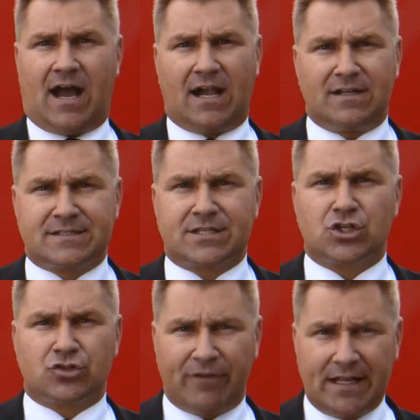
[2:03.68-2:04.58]
Als
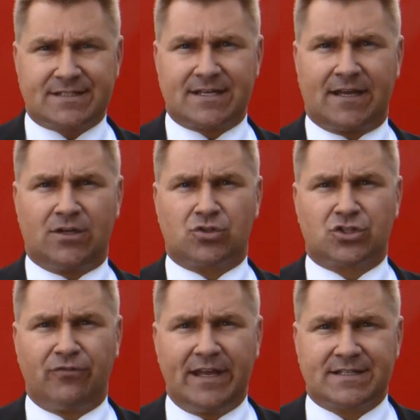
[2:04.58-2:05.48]
Schweizerinnen und
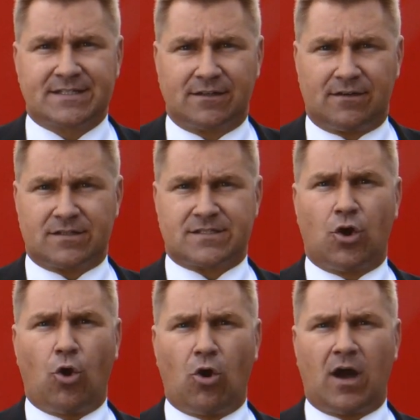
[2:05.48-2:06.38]
Schweizer
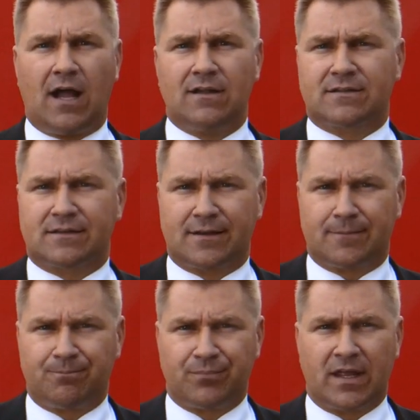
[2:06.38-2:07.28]
das Hochhalten